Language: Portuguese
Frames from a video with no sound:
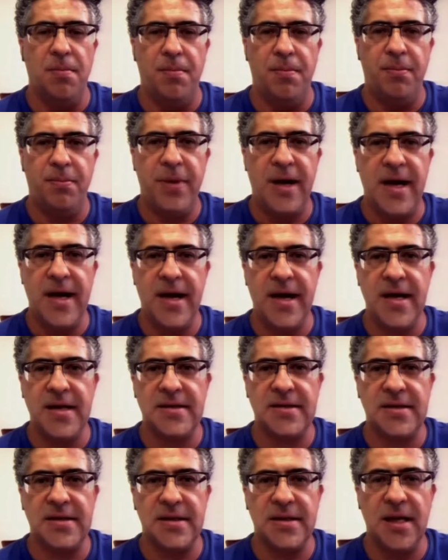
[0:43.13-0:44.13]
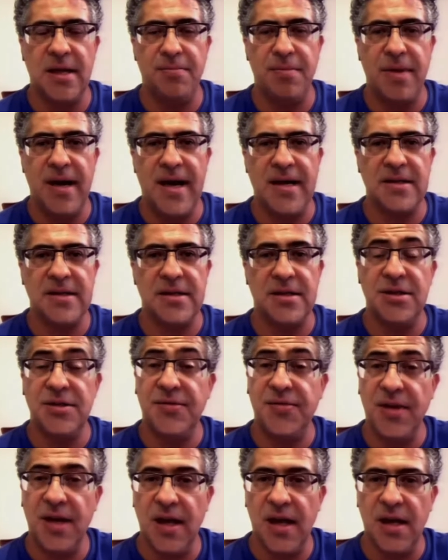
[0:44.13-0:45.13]
Parece debate
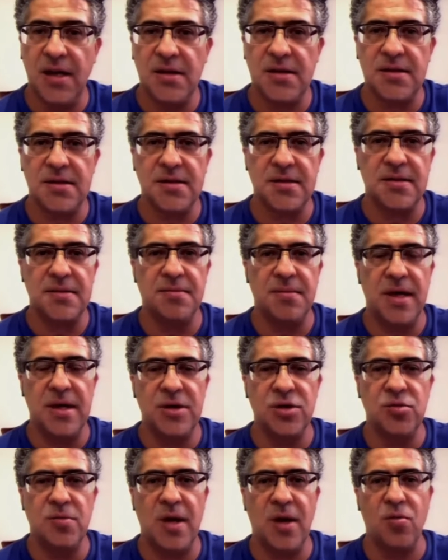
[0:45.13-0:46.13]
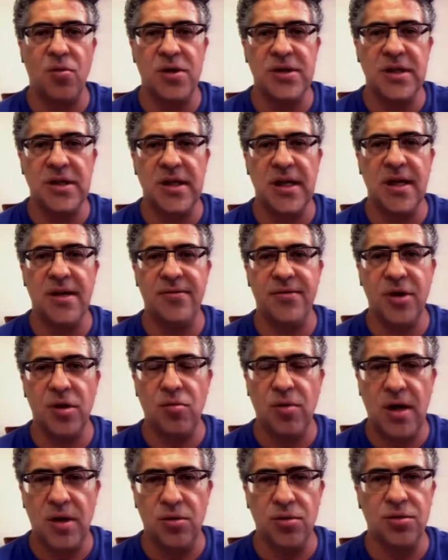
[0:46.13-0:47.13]
diferentes, mas uma coisa tem a ver com
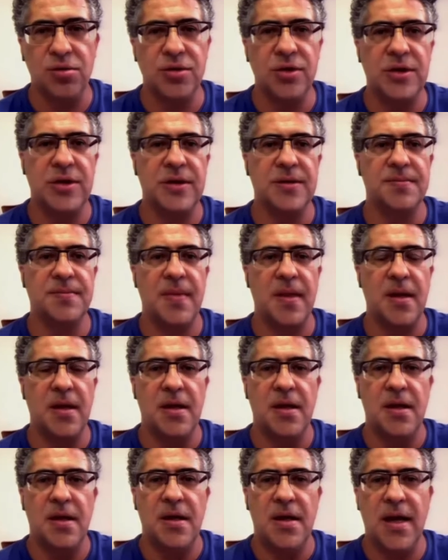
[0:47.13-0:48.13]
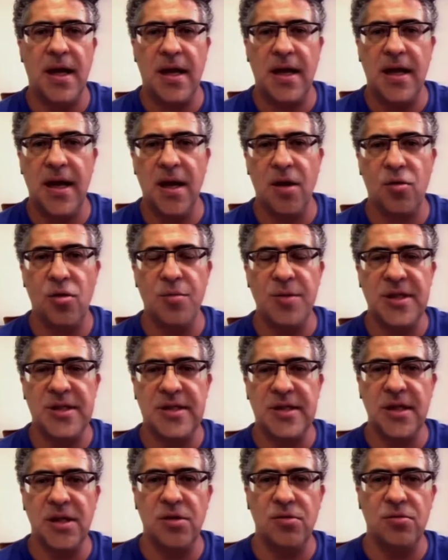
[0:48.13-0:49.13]
a outra. Naquela
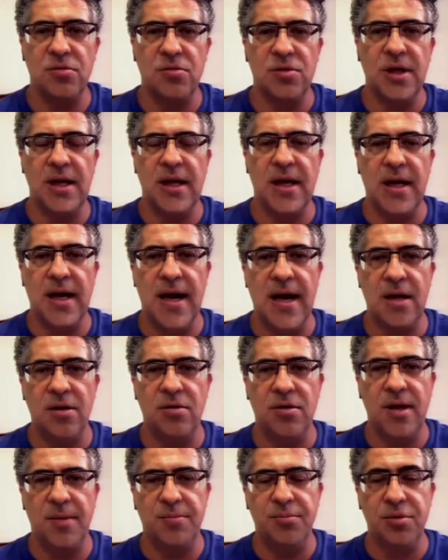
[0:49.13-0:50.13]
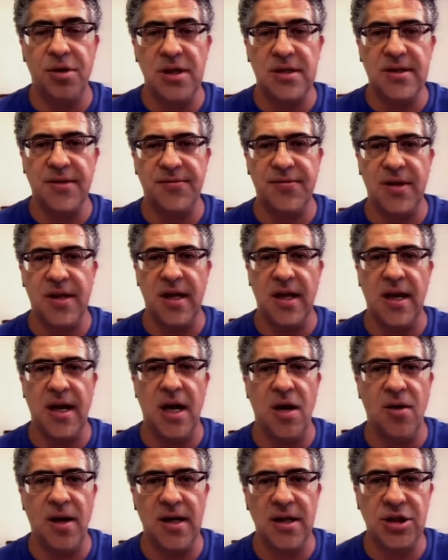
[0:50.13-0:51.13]
comissão, o delegado da Polícia
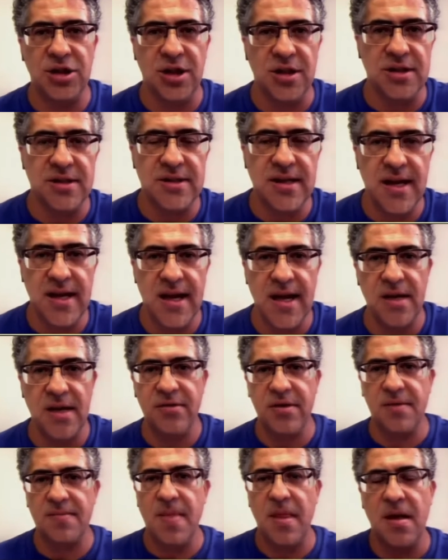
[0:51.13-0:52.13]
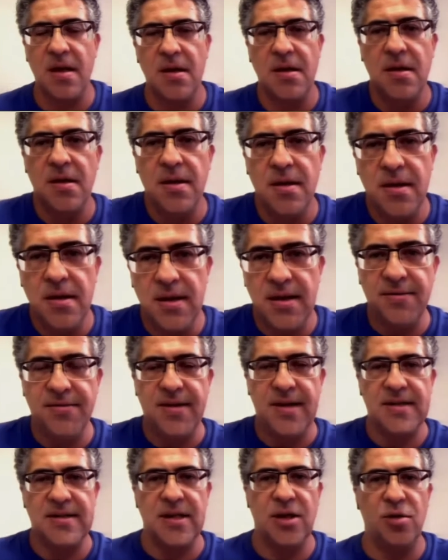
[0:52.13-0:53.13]
Federal, Alexandre Saraiva, está
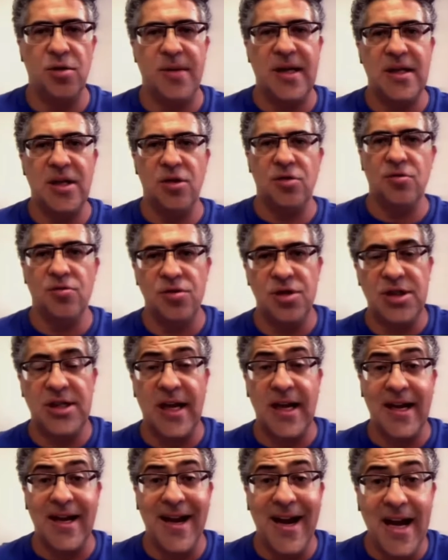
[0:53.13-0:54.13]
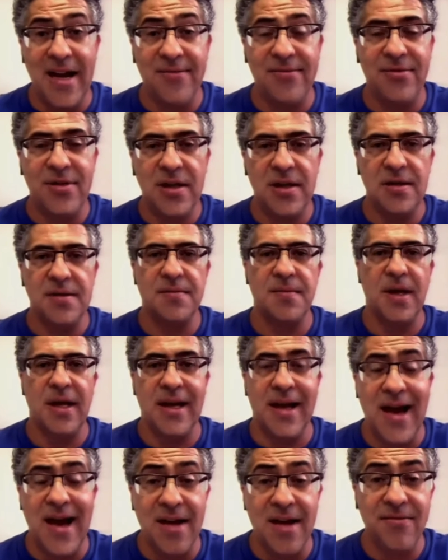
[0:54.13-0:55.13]
fazendo uma denúncia grave,
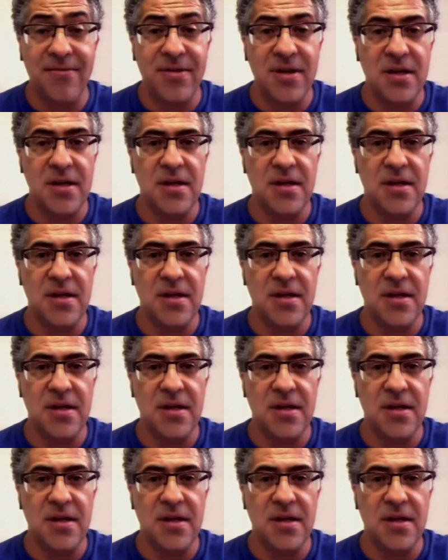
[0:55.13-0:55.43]
grave,